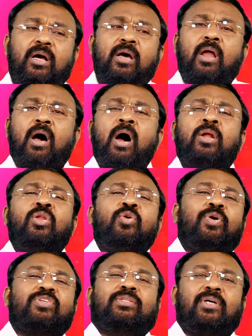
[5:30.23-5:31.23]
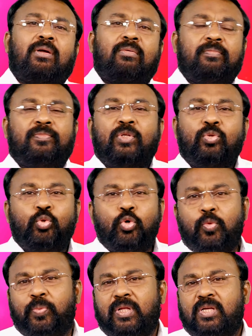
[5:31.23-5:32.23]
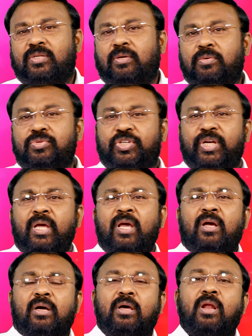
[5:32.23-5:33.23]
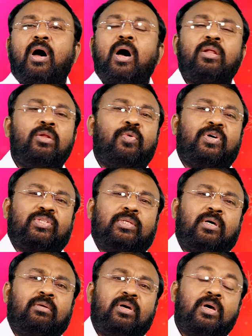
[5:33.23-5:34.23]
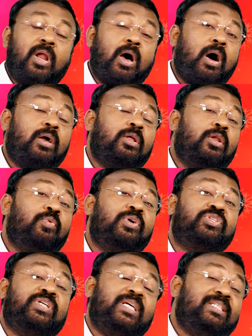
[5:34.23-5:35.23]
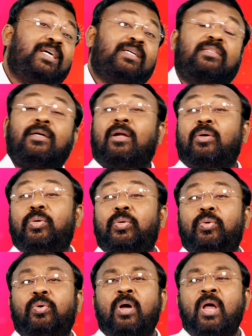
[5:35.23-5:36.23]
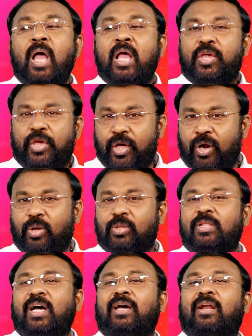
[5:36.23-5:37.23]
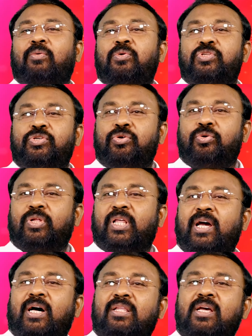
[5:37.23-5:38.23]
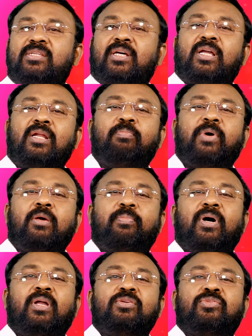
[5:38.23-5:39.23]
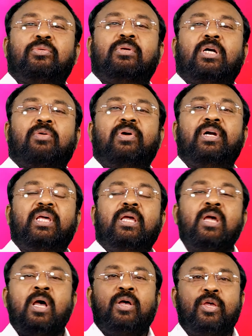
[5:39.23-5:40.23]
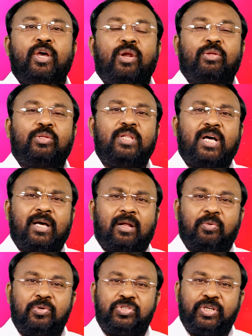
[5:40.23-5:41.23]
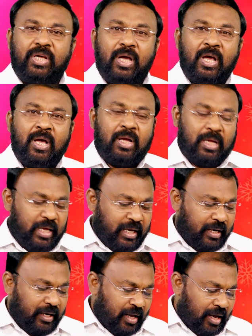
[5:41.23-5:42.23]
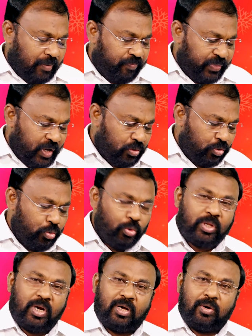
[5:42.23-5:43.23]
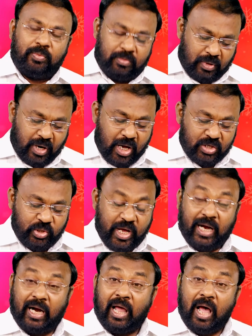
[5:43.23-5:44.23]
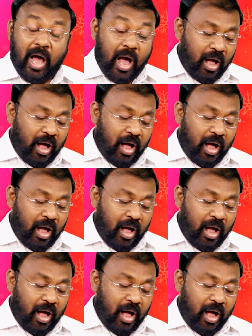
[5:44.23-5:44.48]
జ్ఞానులు వస్తారు తూర్పు దేశం నుంచి జ్ఞానులు వస్తారు జ్ఞానులు వచ్చి ఏం చేస్తారు హేరోదు దగ్గరకు వచ్చి యోదయ దేశాన్ని పరిపాలిస్తున్నటువంటి హేరోదు దగ్గరకు వచ్చి ఇక్కడ యూదులకు రాజు ఎక్కడా